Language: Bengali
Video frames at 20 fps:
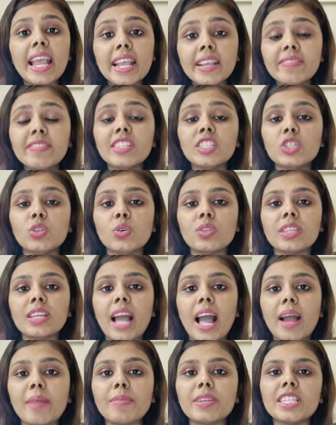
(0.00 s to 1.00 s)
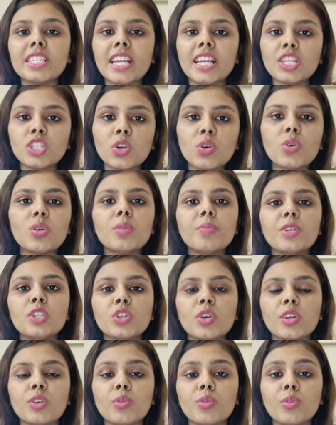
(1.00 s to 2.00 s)
এই ভিডিওতে আমি সেই সকল
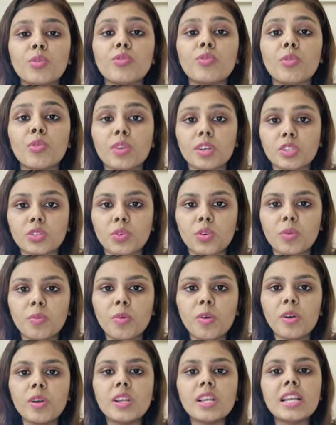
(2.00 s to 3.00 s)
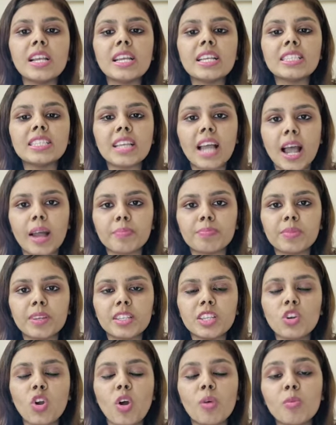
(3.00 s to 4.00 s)
বিষয়গুলো ফোকাস করব যা
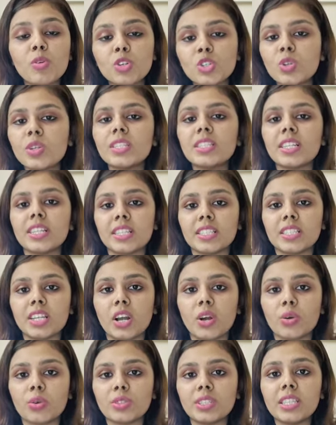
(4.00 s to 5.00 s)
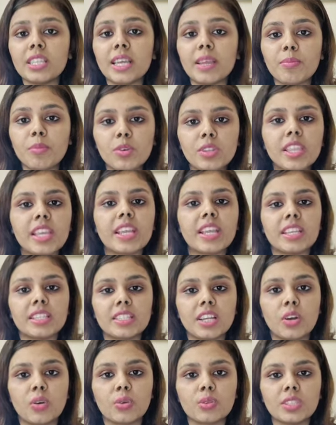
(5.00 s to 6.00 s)
আপনাদের অবশ্যই জেনে যাওয়া উচিত এবং দেখে
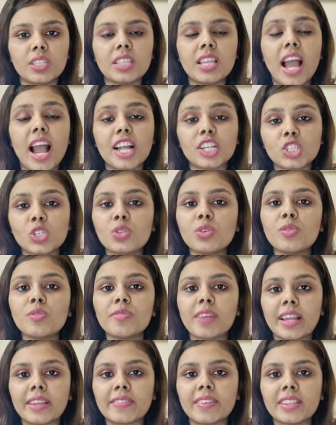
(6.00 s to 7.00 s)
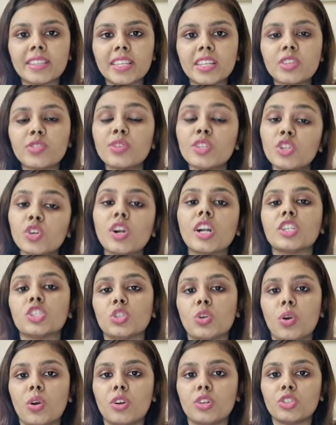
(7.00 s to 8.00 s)
যাওয়া উচিত আসন্ন ভাইভাতে
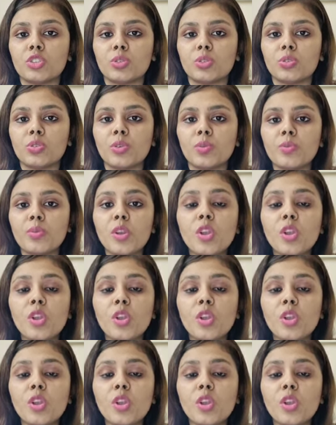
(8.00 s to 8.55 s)
কৃতকার্য হওয়ার জন্য